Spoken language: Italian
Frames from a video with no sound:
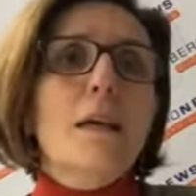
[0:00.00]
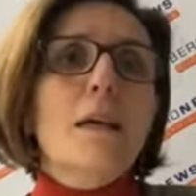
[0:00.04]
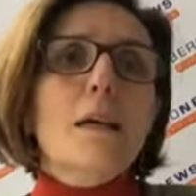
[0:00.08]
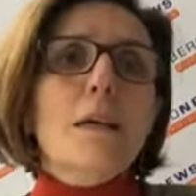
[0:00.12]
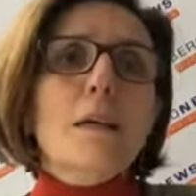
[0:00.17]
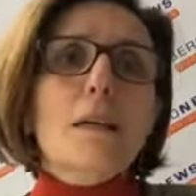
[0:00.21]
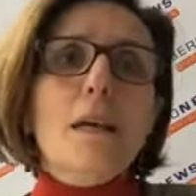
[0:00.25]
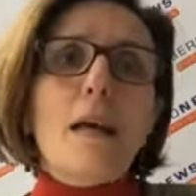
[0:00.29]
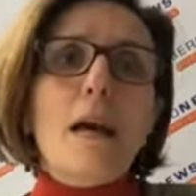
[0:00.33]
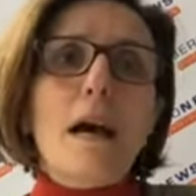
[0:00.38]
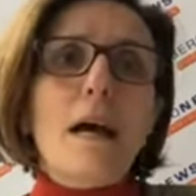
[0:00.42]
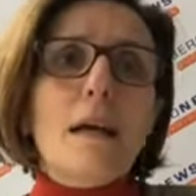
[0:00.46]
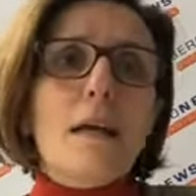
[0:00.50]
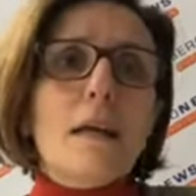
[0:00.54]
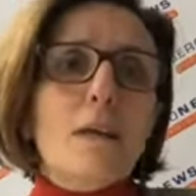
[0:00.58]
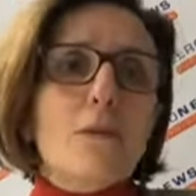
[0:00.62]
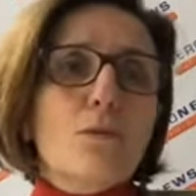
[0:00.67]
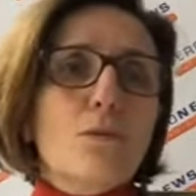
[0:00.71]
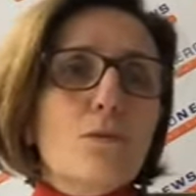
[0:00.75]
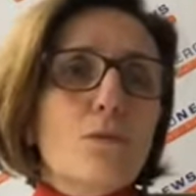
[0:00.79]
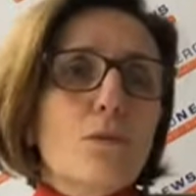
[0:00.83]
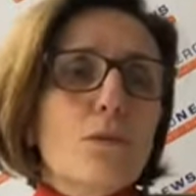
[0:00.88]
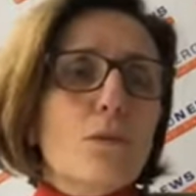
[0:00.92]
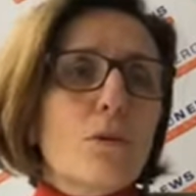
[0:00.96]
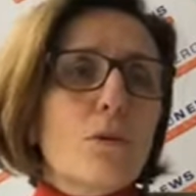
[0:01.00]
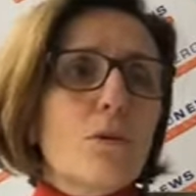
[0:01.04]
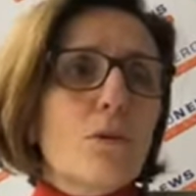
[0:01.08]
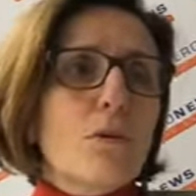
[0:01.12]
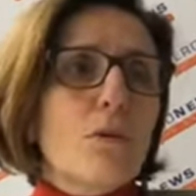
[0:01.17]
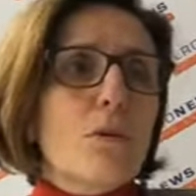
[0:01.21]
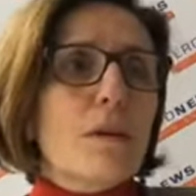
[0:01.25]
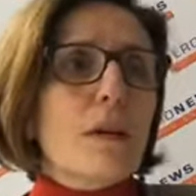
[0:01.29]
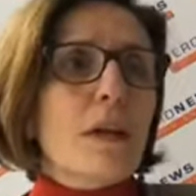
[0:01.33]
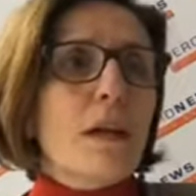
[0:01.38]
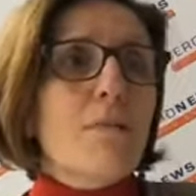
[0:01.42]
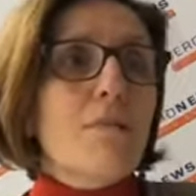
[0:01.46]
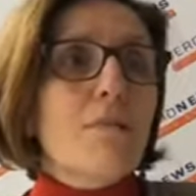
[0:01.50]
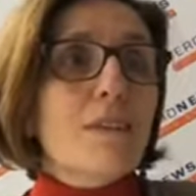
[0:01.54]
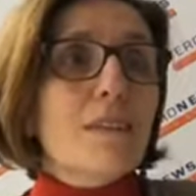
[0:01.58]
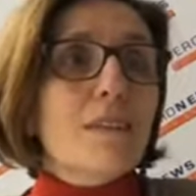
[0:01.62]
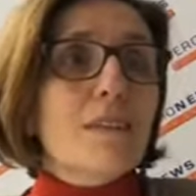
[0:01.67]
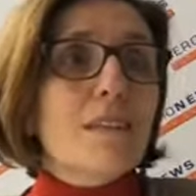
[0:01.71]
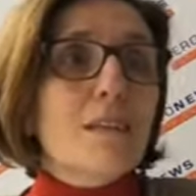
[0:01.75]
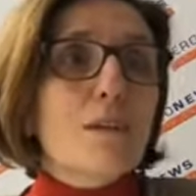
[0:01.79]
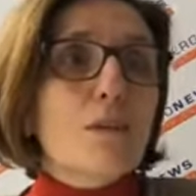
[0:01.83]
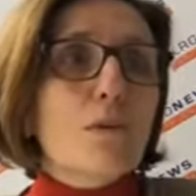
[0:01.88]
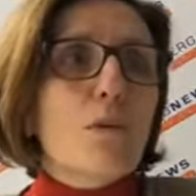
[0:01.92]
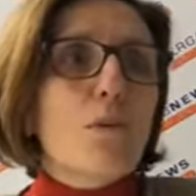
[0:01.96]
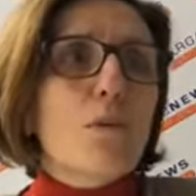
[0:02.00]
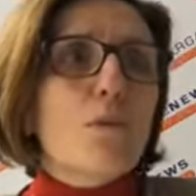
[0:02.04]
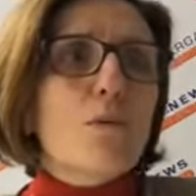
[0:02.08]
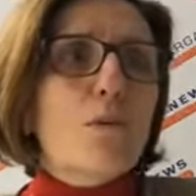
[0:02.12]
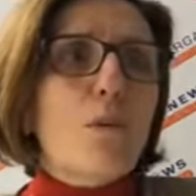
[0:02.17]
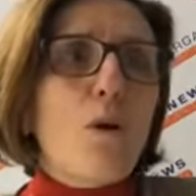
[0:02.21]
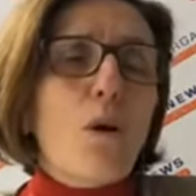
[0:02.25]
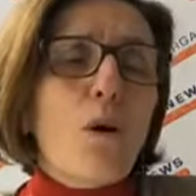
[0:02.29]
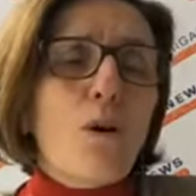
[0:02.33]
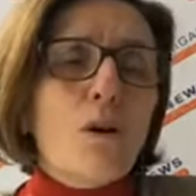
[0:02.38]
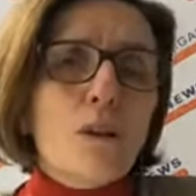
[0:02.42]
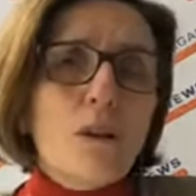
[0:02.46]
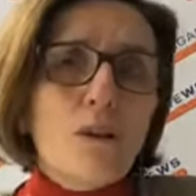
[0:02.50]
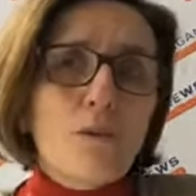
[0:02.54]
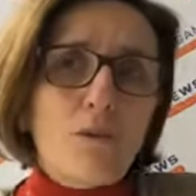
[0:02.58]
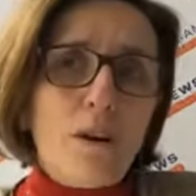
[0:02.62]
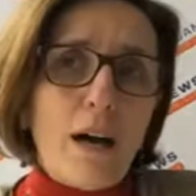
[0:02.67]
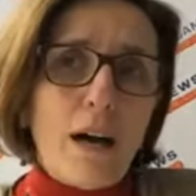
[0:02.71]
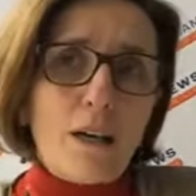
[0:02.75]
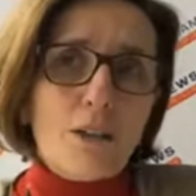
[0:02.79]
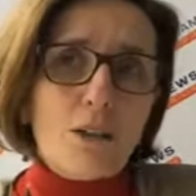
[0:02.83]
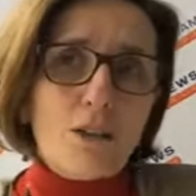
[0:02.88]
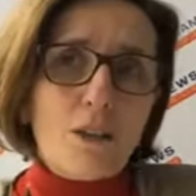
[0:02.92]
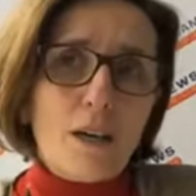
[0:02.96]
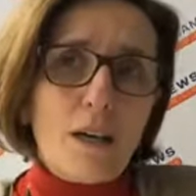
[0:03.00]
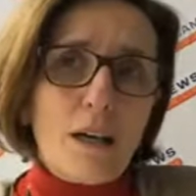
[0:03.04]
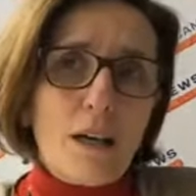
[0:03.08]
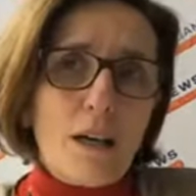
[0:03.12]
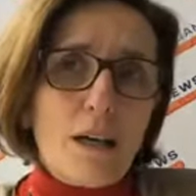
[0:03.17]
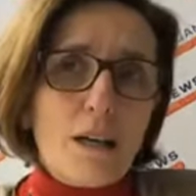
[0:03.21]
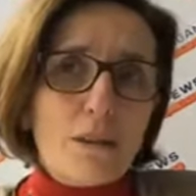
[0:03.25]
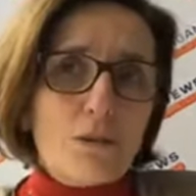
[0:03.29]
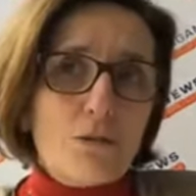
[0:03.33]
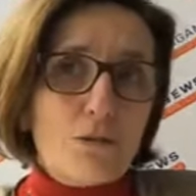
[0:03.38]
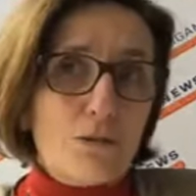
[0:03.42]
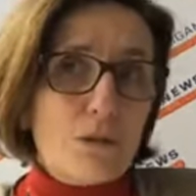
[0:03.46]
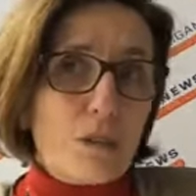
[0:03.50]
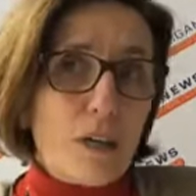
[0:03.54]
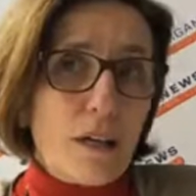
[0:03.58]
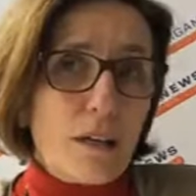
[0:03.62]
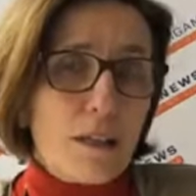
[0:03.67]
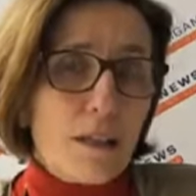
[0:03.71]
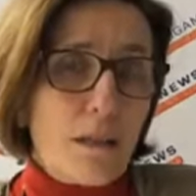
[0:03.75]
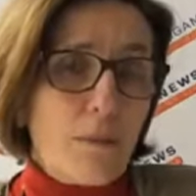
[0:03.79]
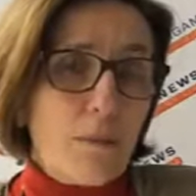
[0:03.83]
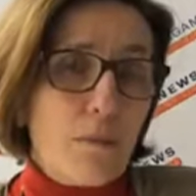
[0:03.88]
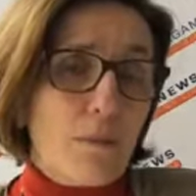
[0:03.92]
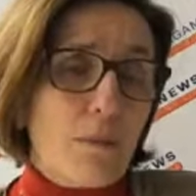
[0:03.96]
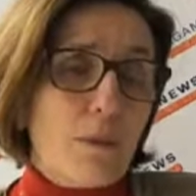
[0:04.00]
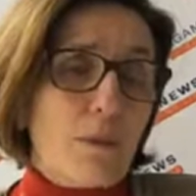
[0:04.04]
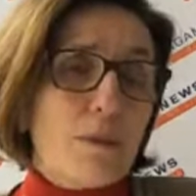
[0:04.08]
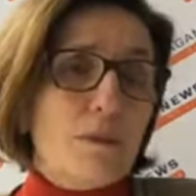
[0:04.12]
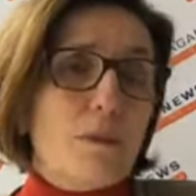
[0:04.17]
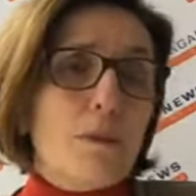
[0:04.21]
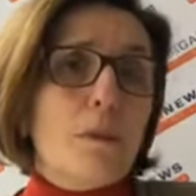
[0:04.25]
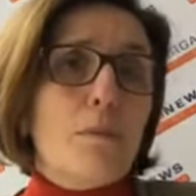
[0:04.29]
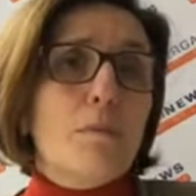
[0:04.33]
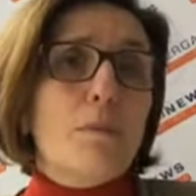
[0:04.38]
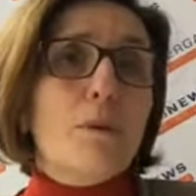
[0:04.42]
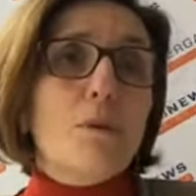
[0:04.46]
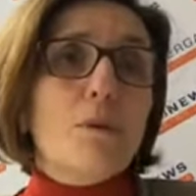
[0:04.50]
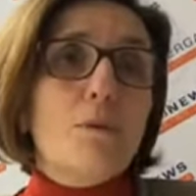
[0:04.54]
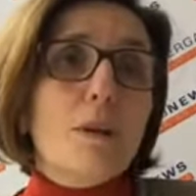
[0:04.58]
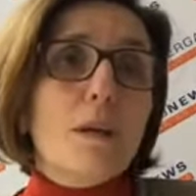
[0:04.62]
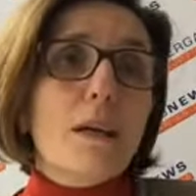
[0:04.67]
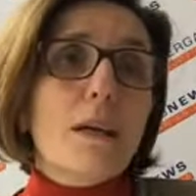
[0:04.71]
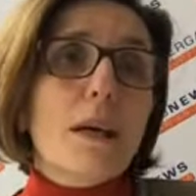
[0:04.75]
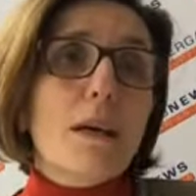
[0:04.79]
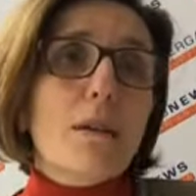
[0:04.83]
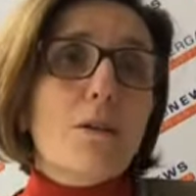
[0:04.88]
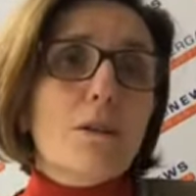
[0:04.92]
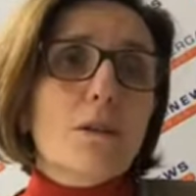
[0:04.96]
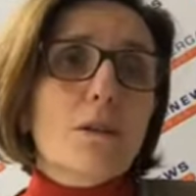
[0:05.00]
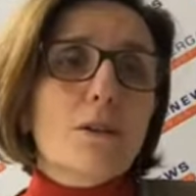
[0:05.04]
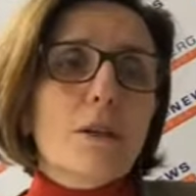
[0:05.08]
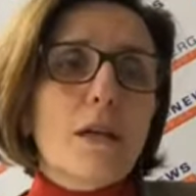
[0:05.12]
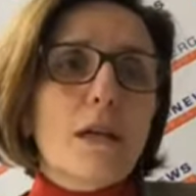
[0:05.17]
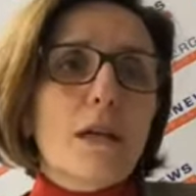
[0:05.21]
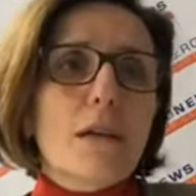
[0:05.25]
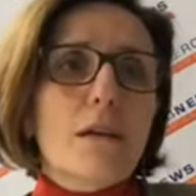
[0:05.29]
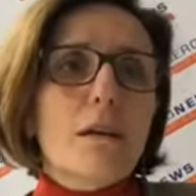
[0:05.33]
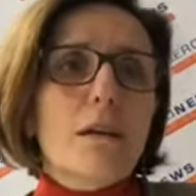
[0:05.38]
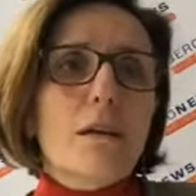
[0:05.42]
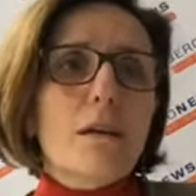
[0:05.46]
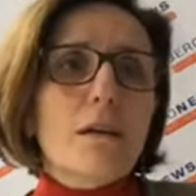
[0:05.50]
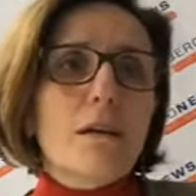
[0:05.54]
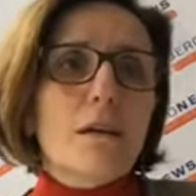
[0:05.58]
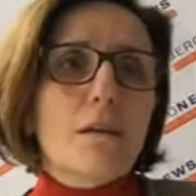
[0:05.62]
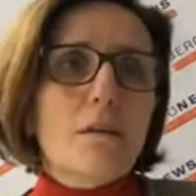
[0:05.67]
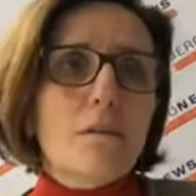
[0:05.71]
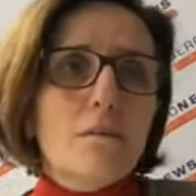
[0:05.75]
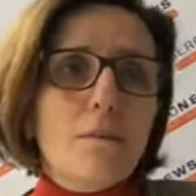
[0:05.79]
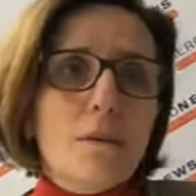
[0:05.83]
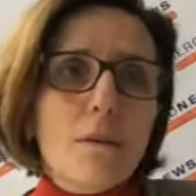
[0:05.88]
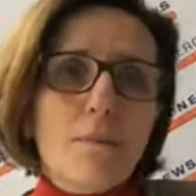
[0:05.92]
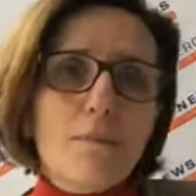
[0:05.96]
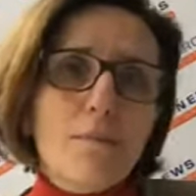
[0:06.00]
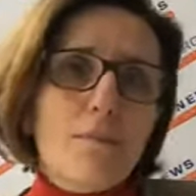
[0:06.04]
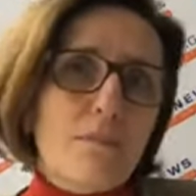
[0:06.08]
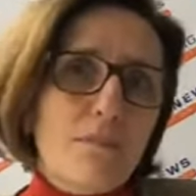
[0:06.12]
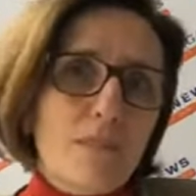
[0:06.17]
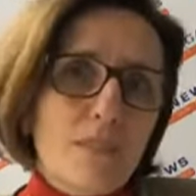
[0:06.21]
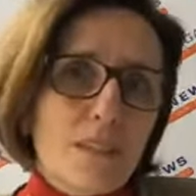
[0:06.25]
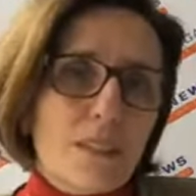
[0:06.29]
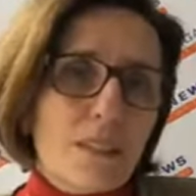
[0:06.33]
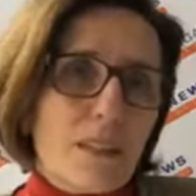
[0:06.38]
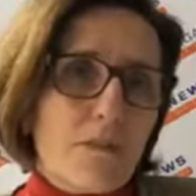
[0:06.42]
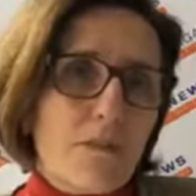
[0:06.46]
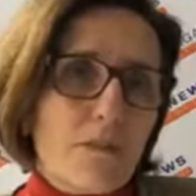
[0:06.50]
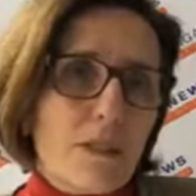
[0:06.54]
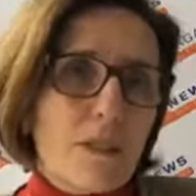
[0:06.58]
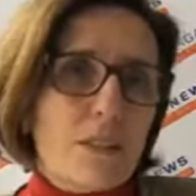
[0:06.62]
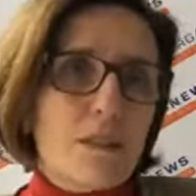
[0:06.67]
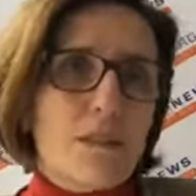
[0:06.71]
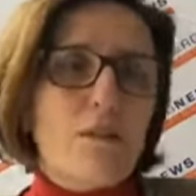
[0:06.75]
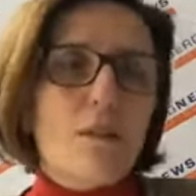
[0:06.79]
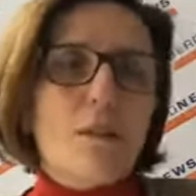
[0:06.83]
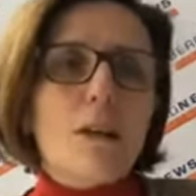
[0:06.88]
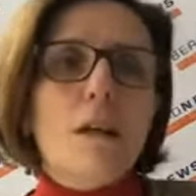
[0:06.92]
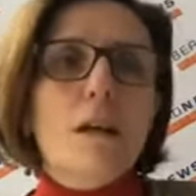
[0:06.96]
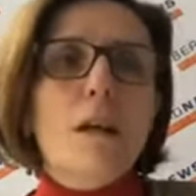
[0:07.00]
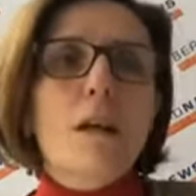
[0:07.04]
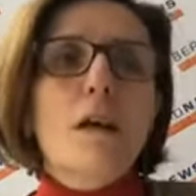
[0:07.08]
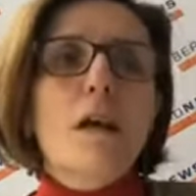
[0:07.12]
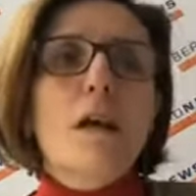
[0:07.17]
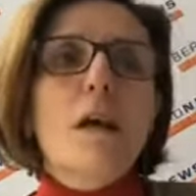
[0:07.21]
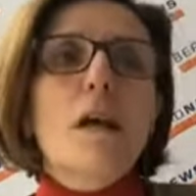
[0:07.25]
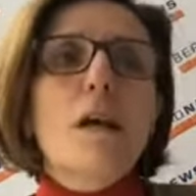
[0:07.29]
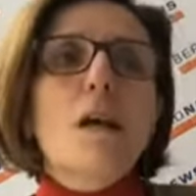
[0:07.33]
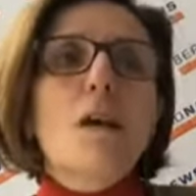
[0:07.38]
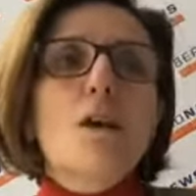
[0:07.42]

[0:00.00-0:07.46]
che ha, tutto, che ha investito ogni fascia sociale della popolazione, per cui è chiaro che c'è eh, una disaffezione.